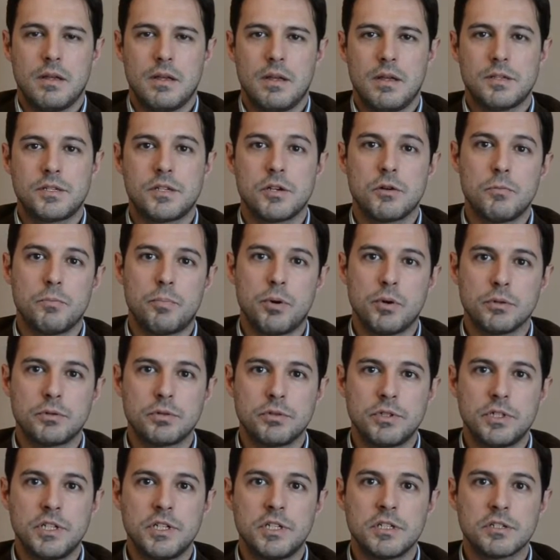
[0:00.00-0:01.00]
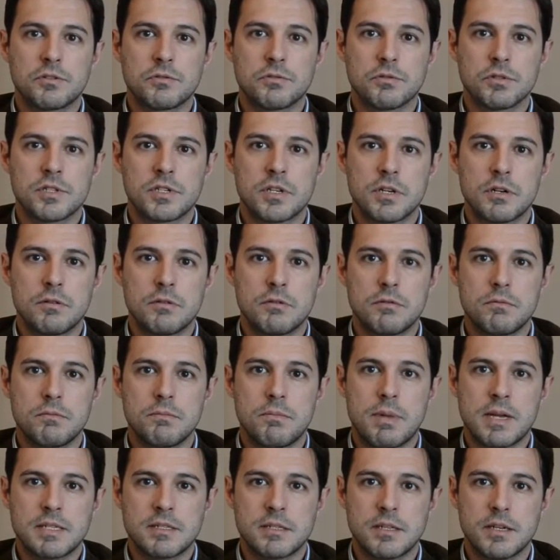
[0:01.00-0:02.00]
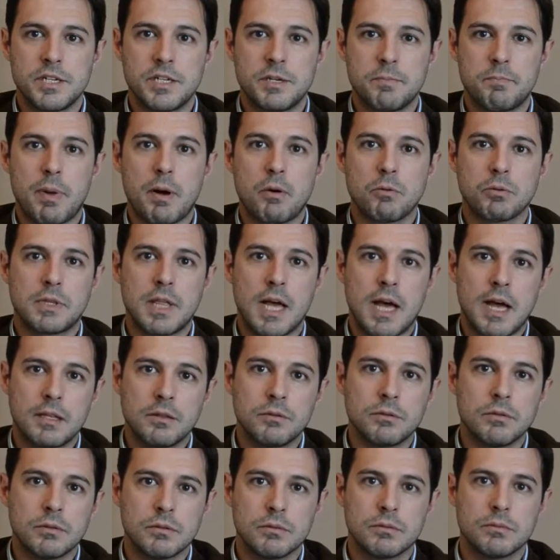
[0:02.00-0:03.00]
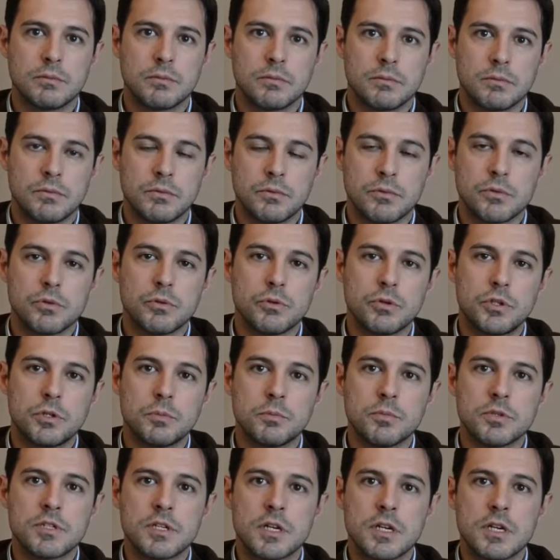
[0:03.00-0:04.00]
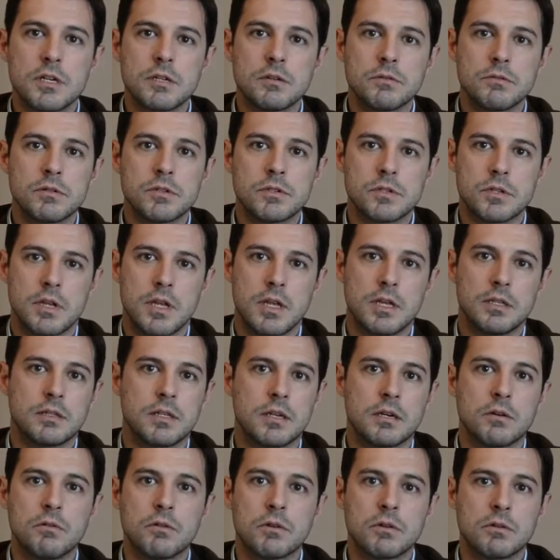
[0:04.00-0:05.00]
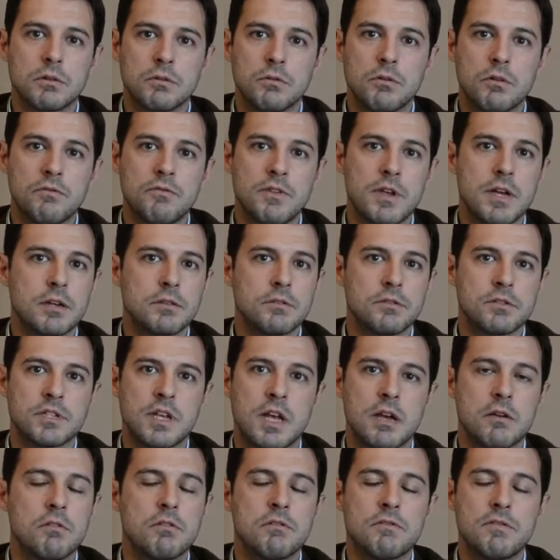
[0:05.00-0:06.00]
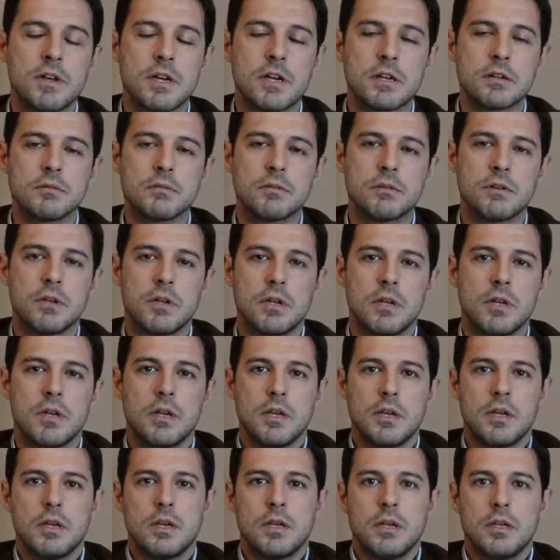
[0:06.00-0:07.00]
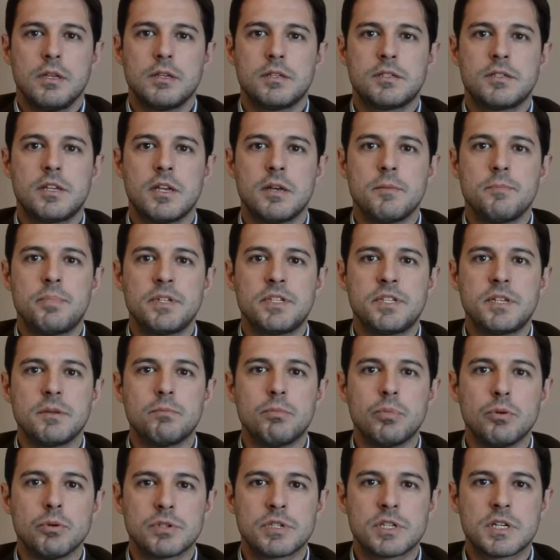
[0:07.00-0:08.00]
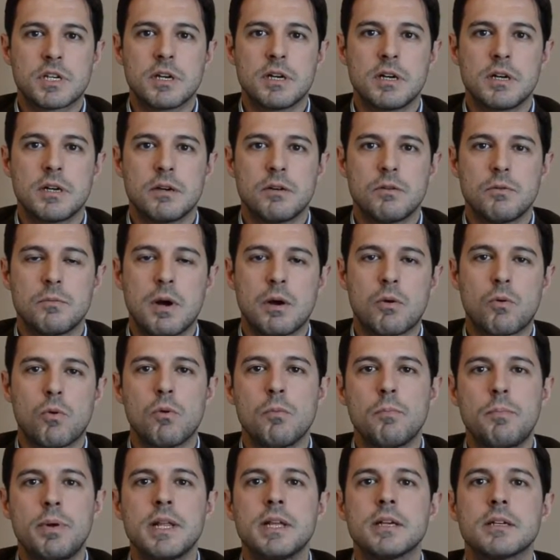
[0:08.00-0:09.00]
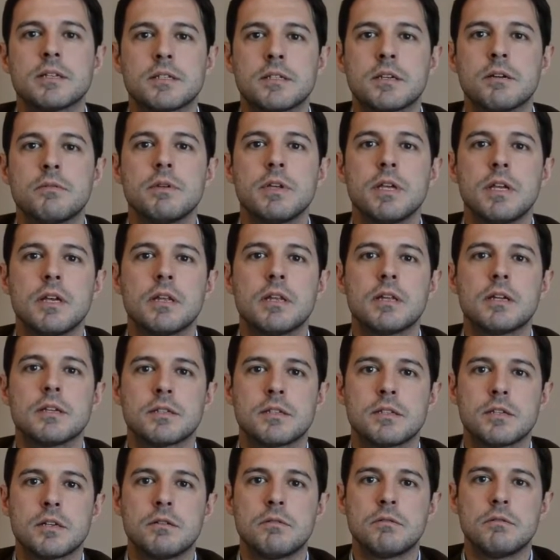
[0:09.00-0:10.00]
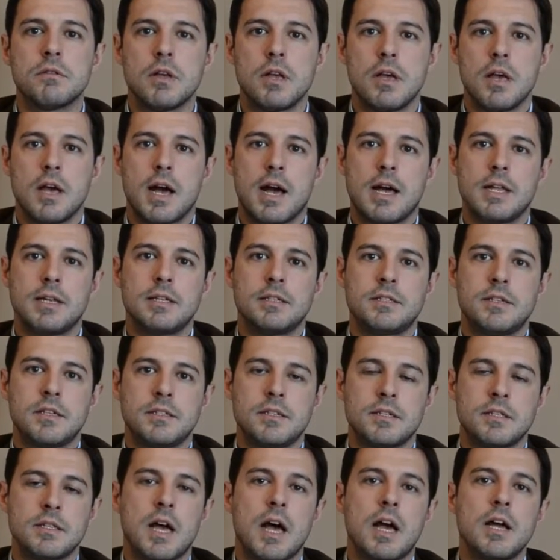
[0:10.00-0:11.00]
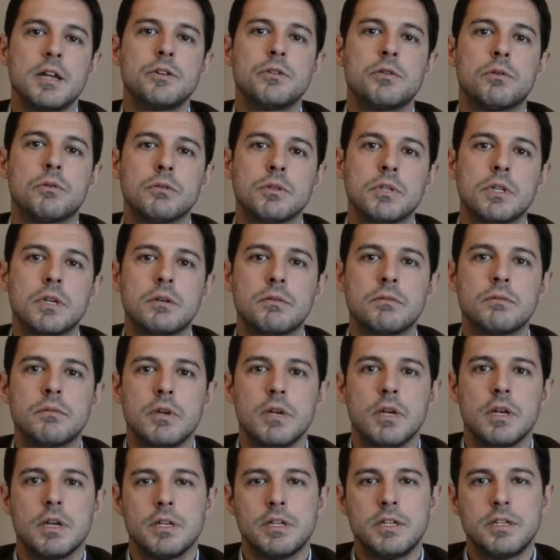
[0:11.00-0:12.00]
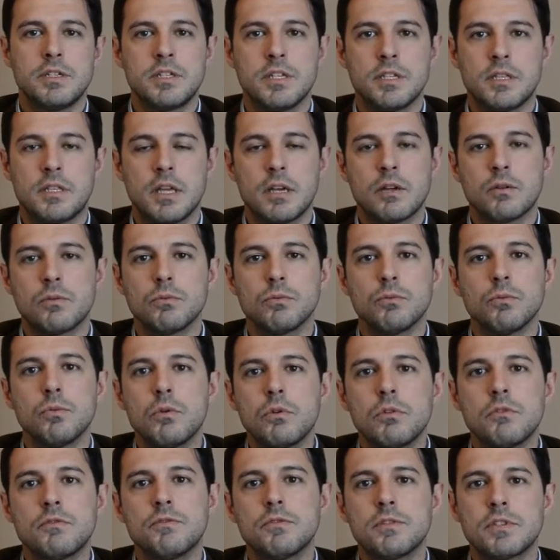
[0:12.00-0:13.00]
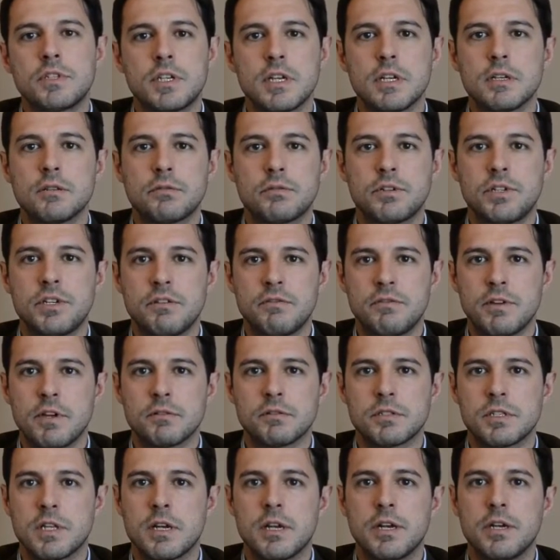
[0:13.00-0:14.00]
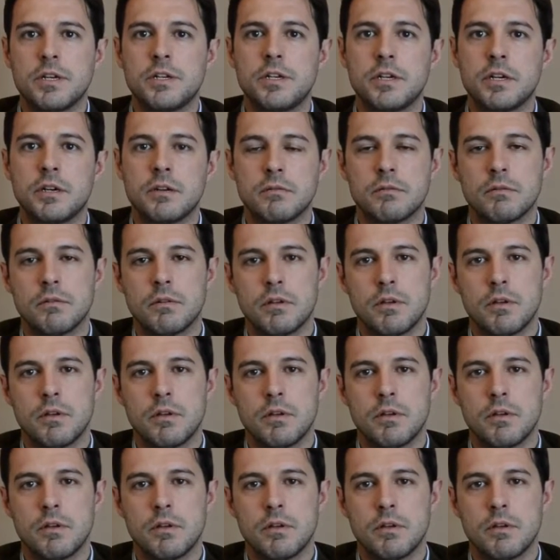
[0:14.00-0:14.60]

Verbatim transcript: Esse é um ponto de discussão bastante pautado nos últimos anos. Entra go governo, sai governo, e sempre se busca uma compreensão em relação à necessidade ou não de se ter um novo centro de eventos na região.